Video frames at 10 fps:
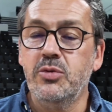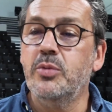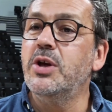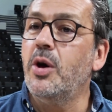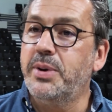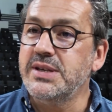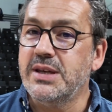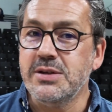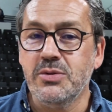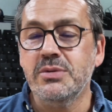de meilleures
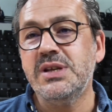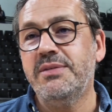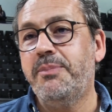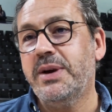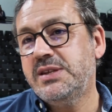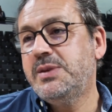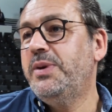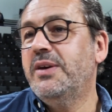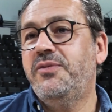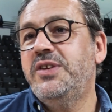prestations, ça va
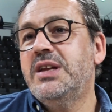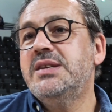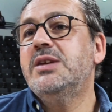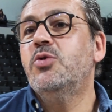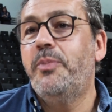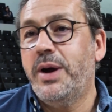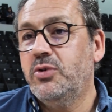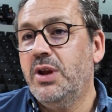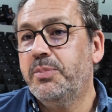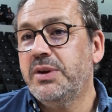participer à fidéliser nos
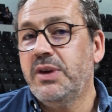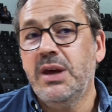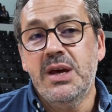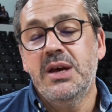partenaires privés